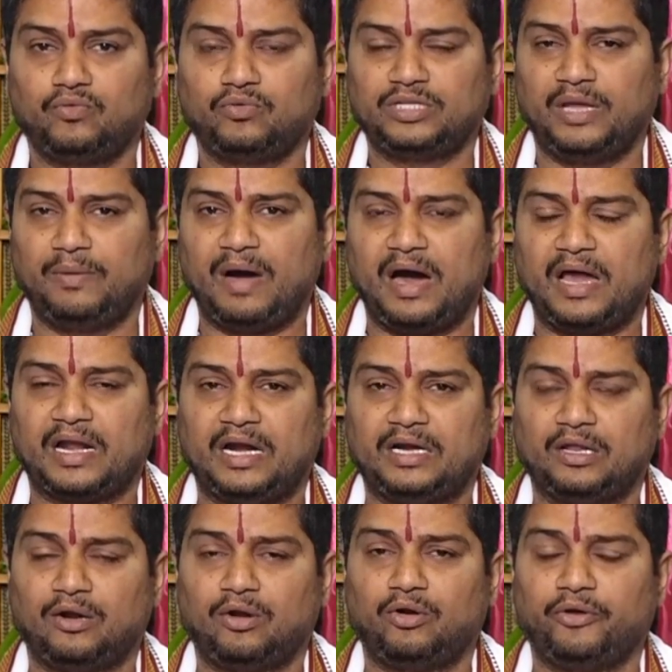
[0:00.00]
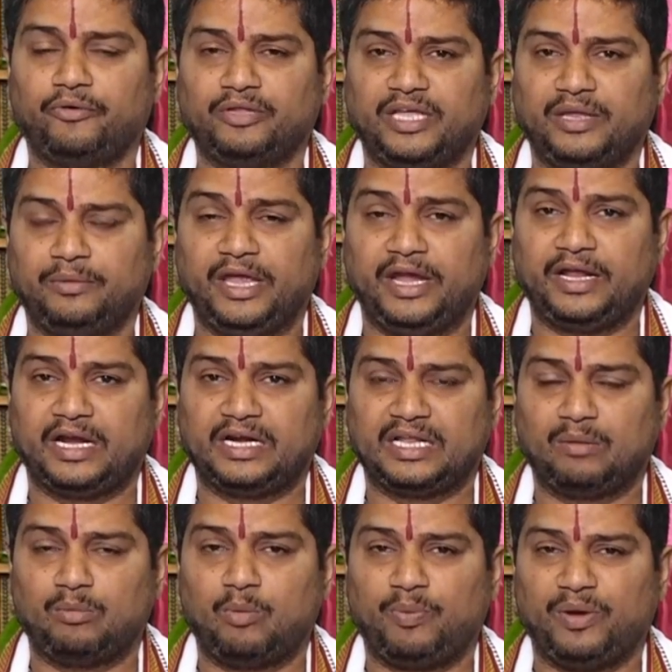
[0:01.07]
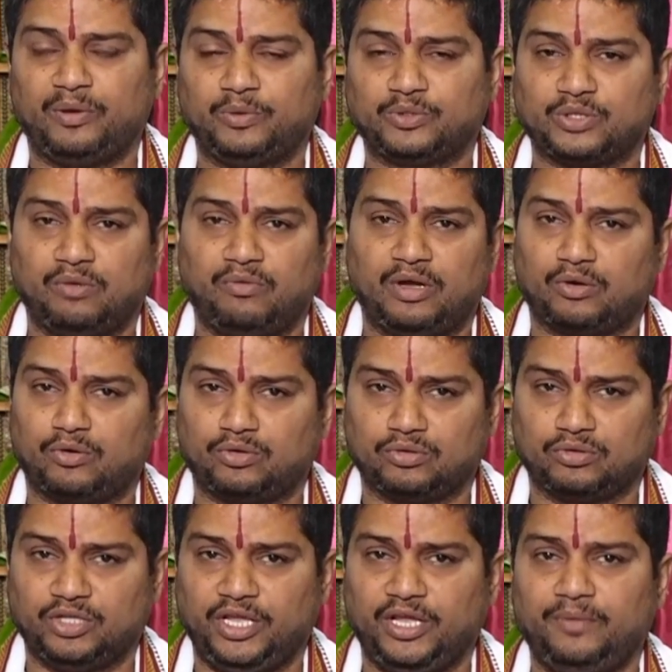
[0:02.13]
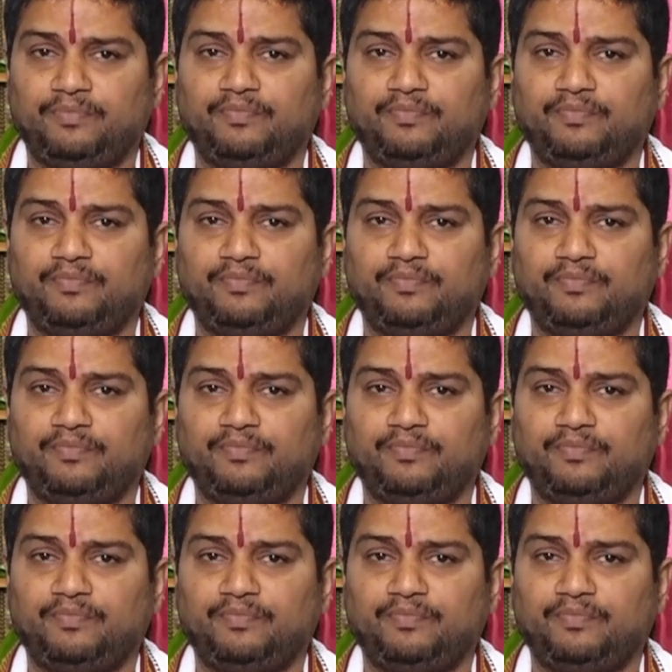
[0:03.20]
ఉదయం ఆరు గంటల నుండి ఉదయం ఏడు గంటల ముప్పై నిమిషాల వరకు ఉంటుంది